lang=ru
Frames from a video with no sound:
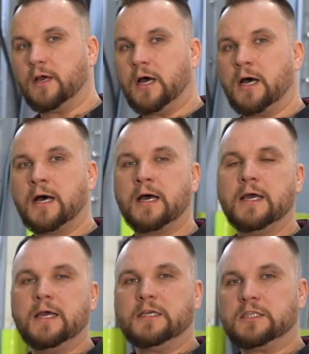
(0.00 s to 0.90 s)
а
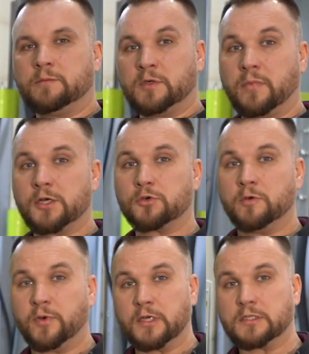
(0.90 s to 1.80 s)
самый большой
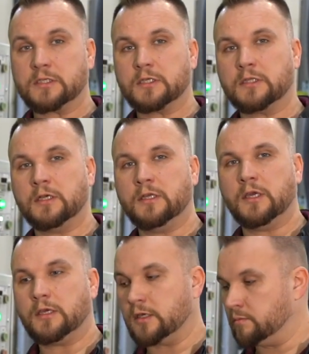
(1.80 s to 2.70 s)
пресс из этой
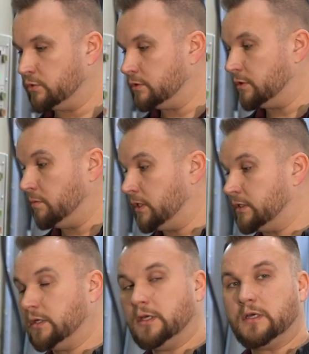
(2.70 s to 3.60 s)
линейки будет иметь